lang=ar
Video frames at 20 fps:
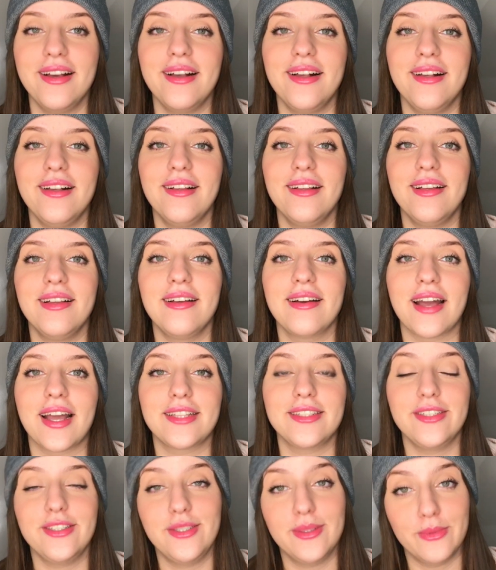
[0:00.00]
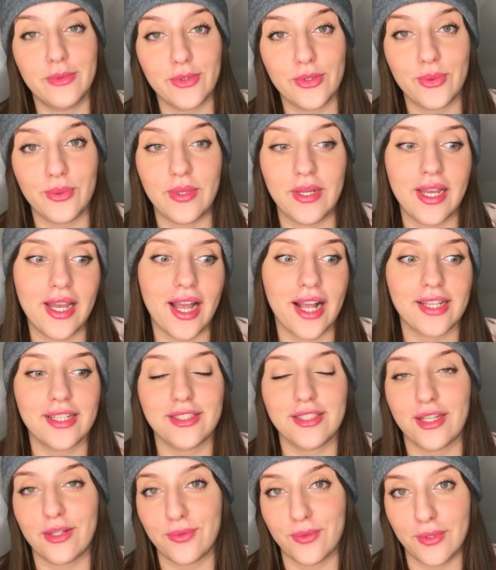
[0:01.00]
آه، غادي نجمعوا شويه غادي
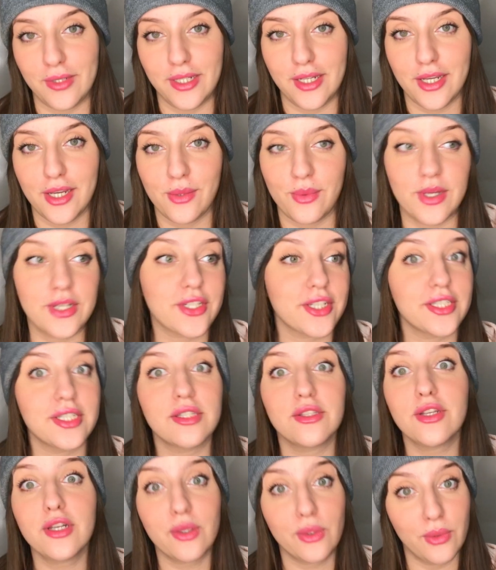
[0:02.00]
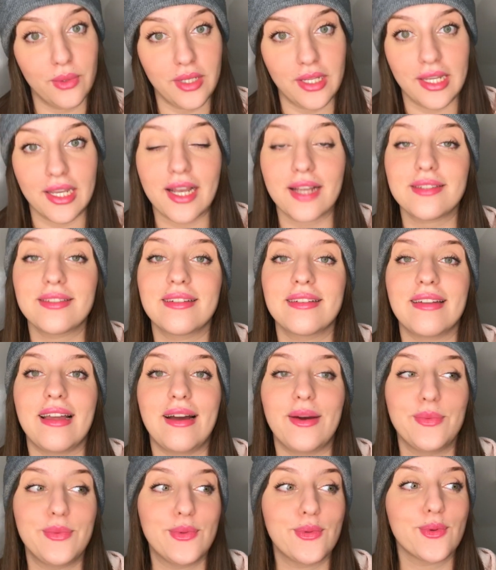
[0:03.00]
تعرفوا عليا حوايج غادي تضحكوا عليا غادي
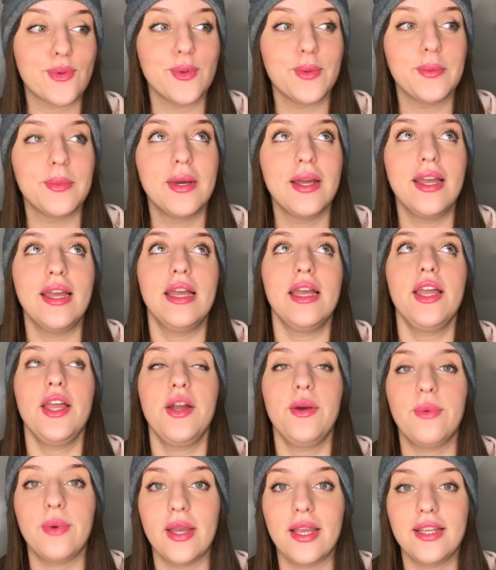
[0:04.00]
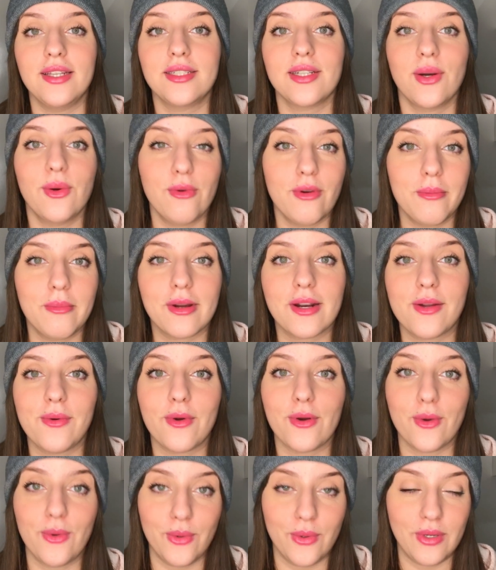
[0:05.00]
نعاود لكم حوايج اول مره
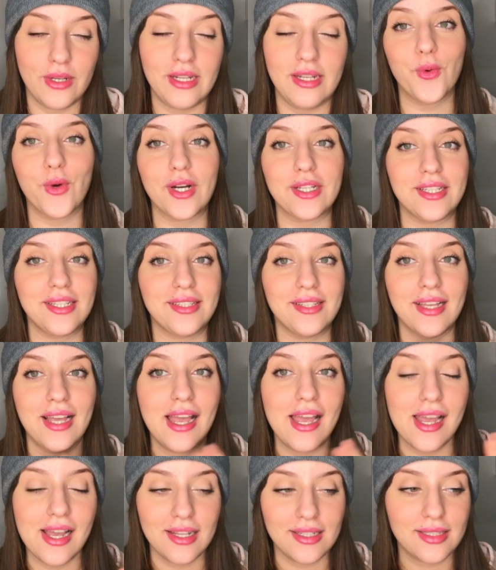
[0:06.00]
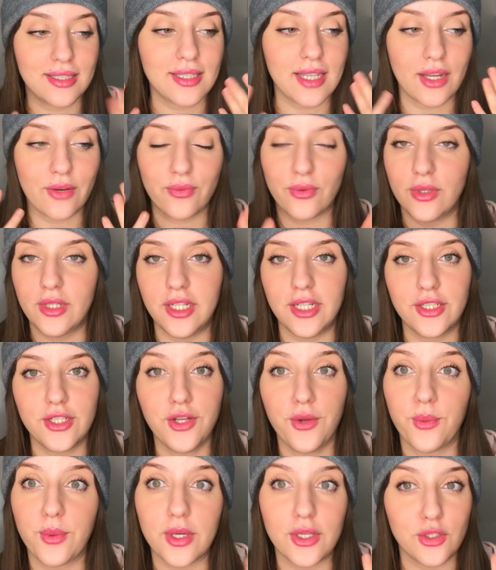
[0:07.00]
وقعوا لي وغادي تتعرفوا عليا
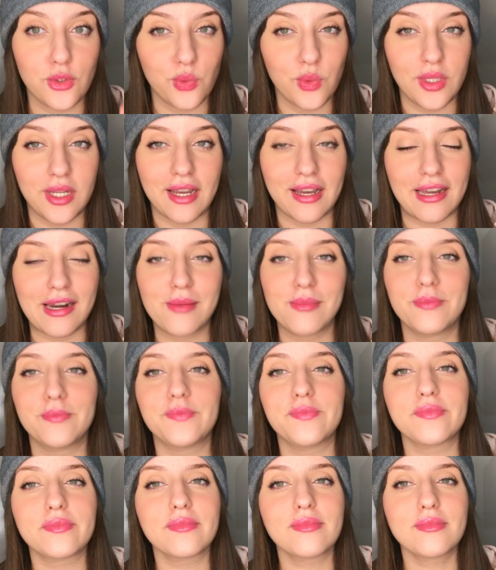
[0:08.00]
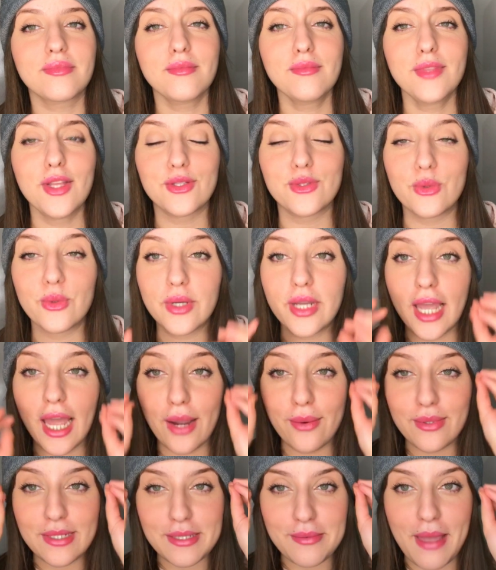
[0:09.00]
شي حوايج شويه غريب دونك
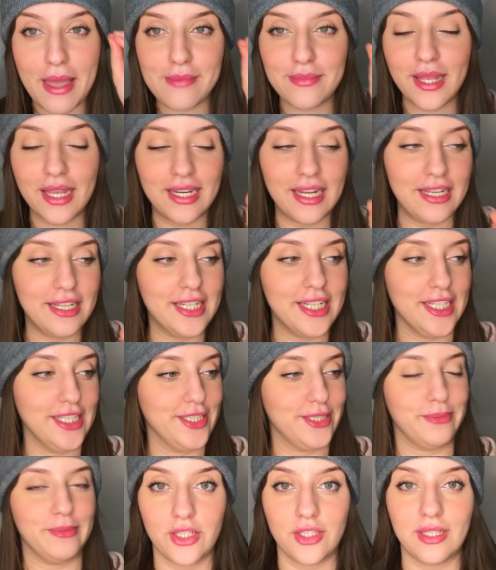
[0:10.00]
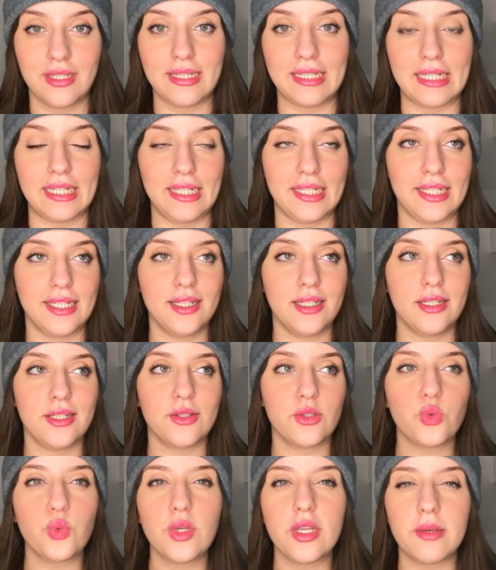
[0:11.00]
حاولت ما امكن انني نجمع اللي عليا اللي
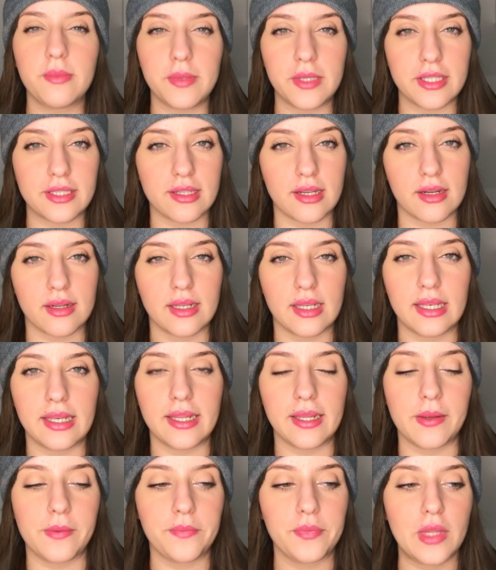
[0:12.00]
شويه بيزار اللي